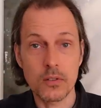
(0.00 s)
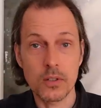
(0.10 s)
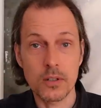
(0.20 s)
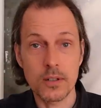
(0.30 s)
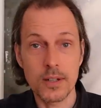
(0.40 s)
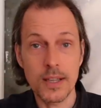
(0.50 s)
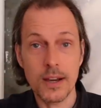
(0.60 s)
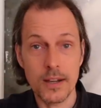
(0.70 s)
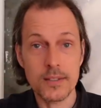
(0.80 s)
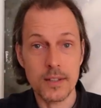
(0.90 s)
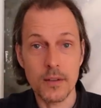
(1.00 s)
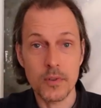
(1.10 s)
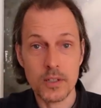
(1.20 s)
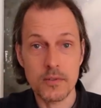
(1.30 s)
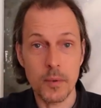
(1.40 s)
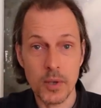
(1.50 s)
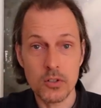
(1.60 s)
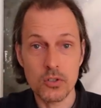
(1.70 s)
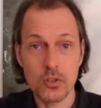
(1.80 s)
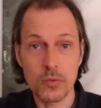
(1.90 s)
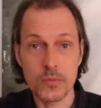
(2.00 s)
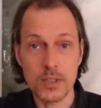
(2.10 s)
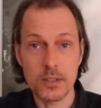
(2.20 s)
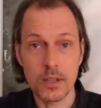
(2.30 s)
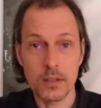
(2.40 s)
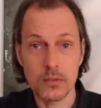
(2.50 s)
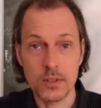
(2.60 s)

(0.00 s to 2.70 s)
sondern Nähe heißt einfach, zwei Menschen kommen sich näher.